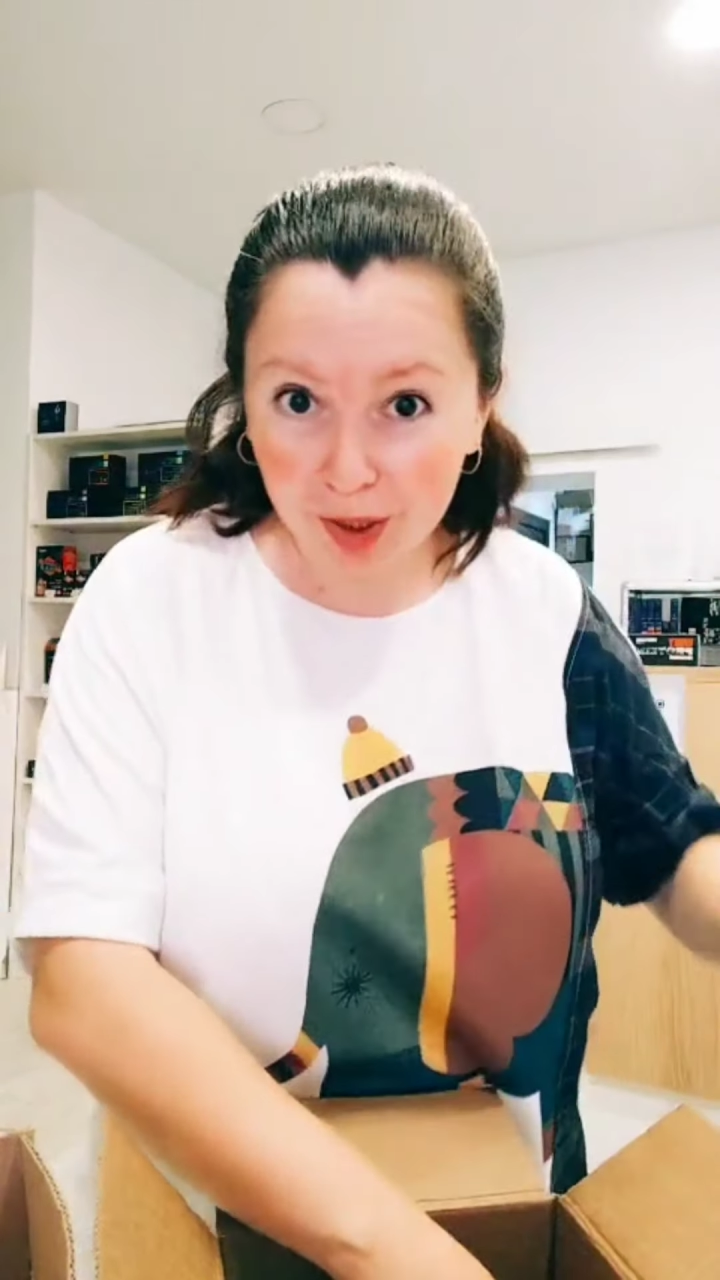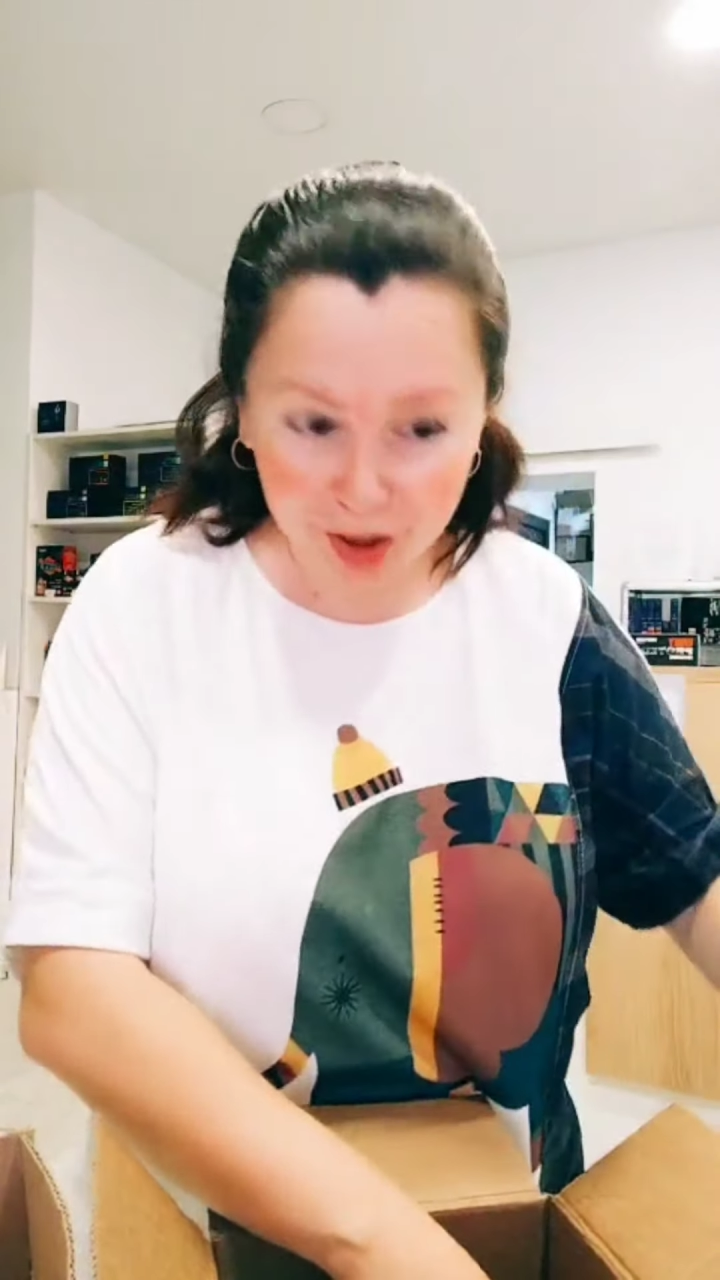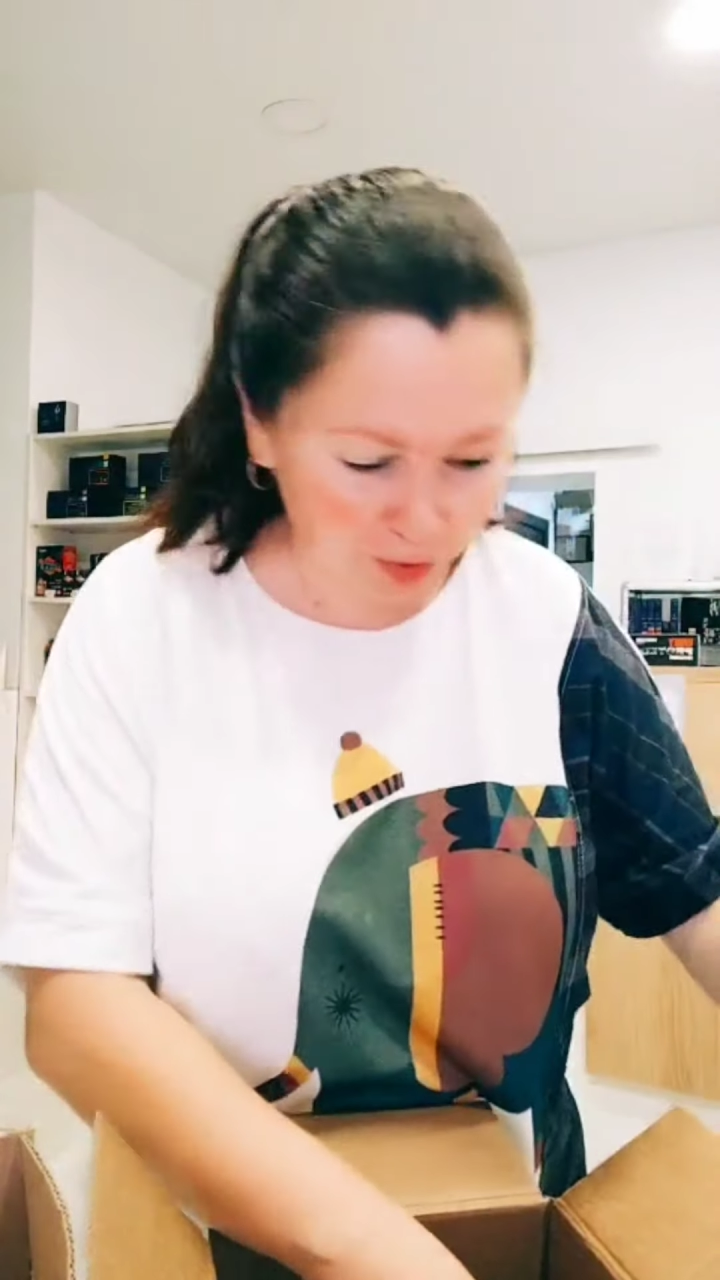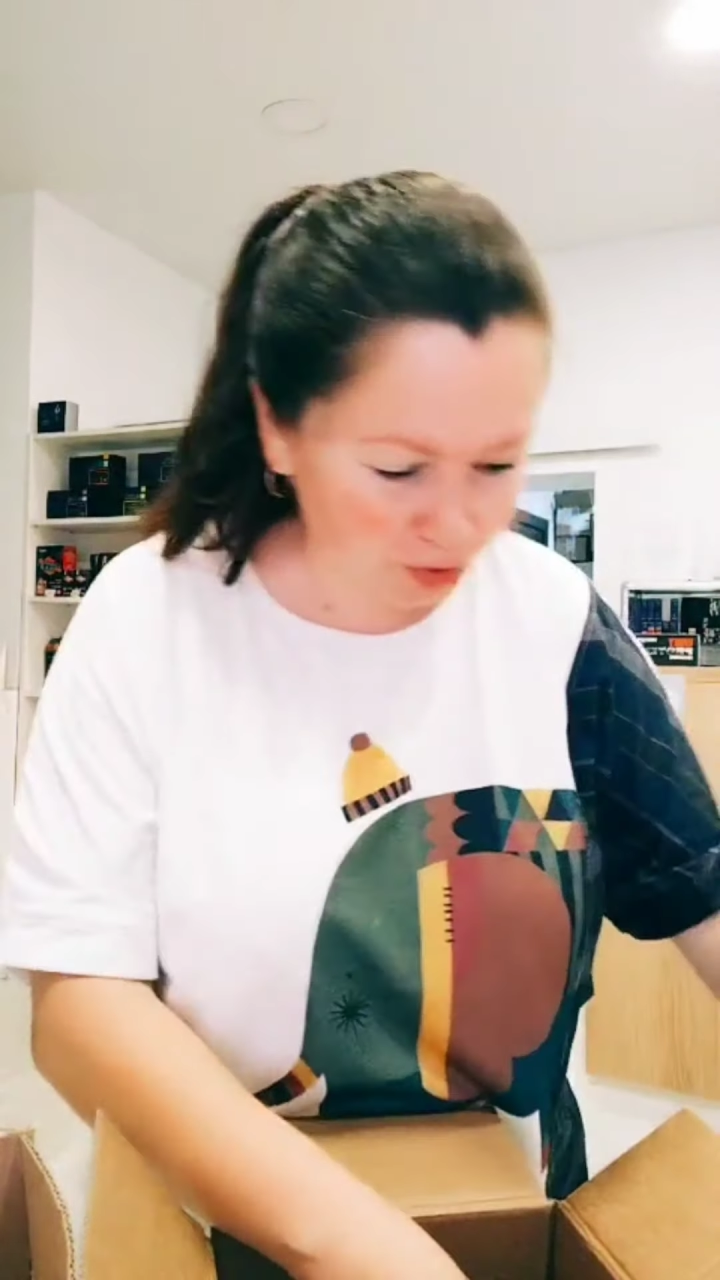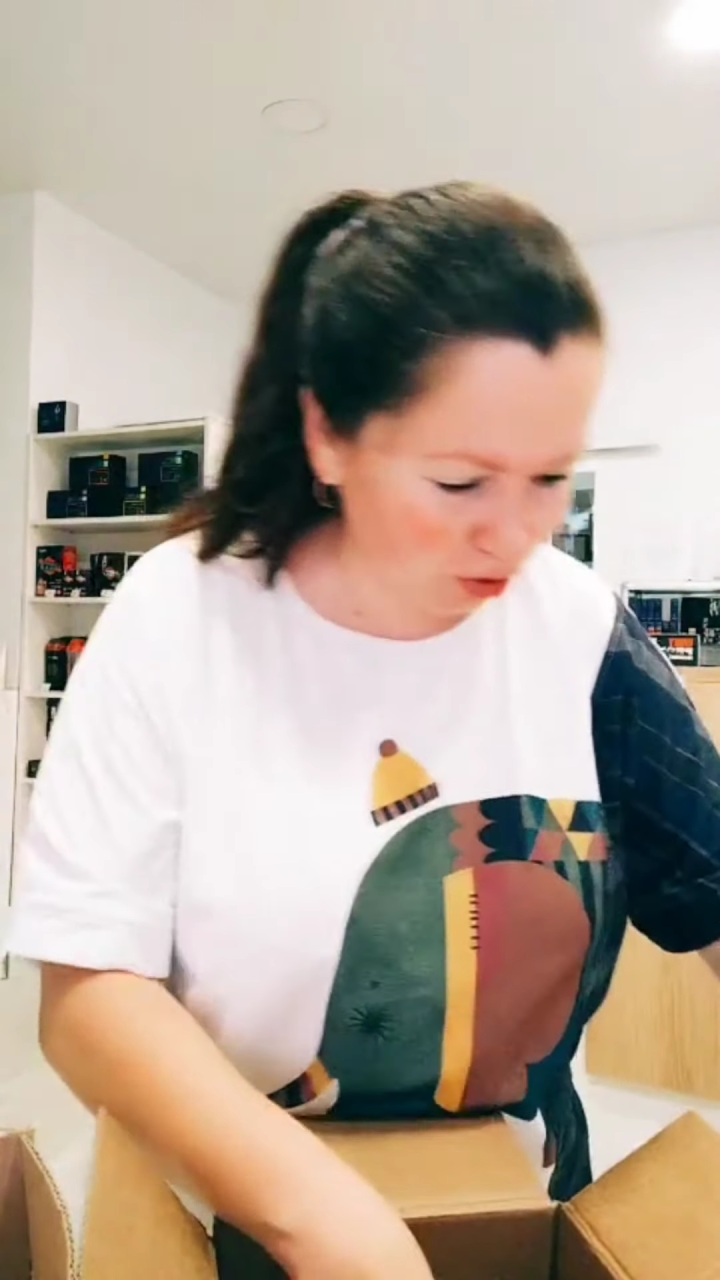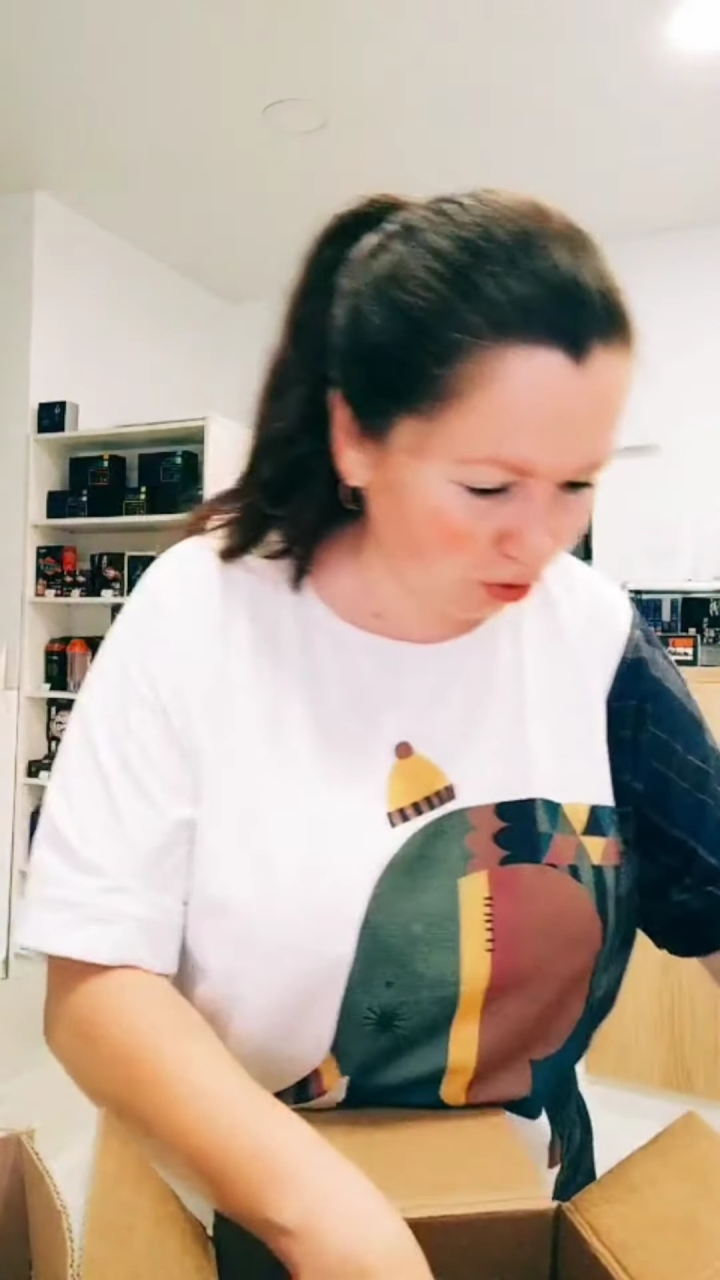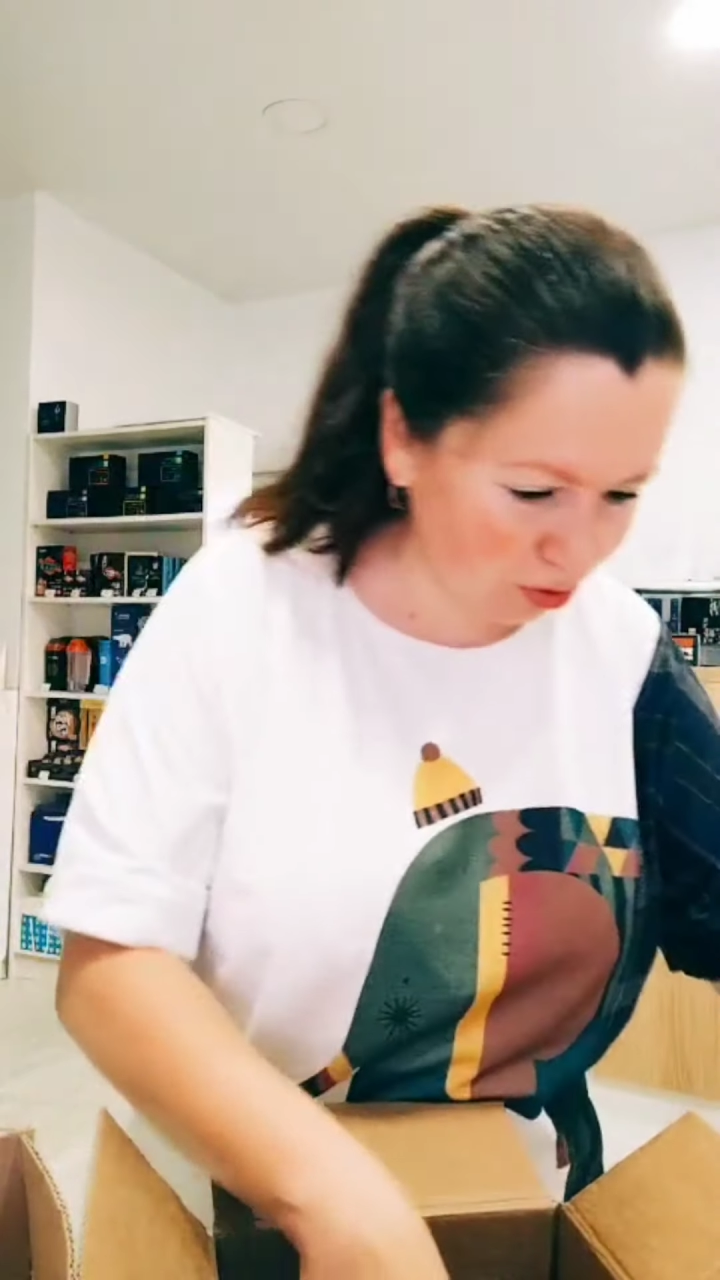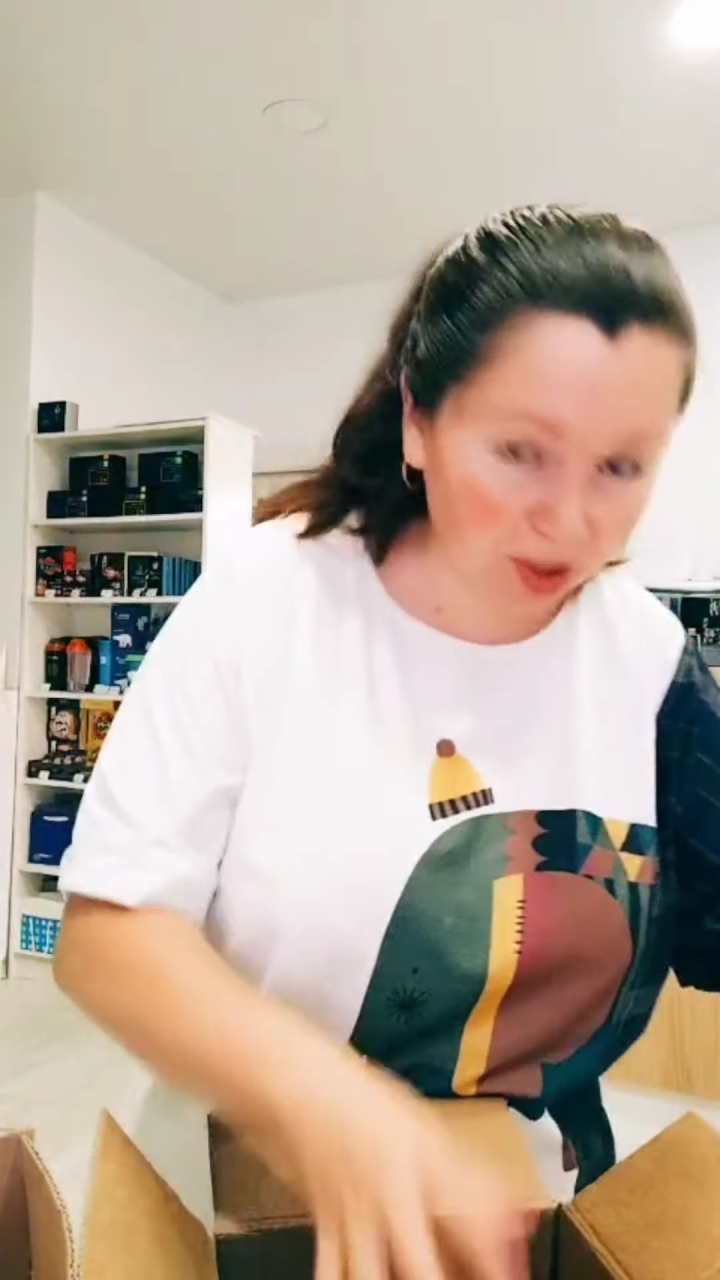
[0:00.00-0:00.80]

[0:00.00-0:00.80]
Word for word: нашему соку,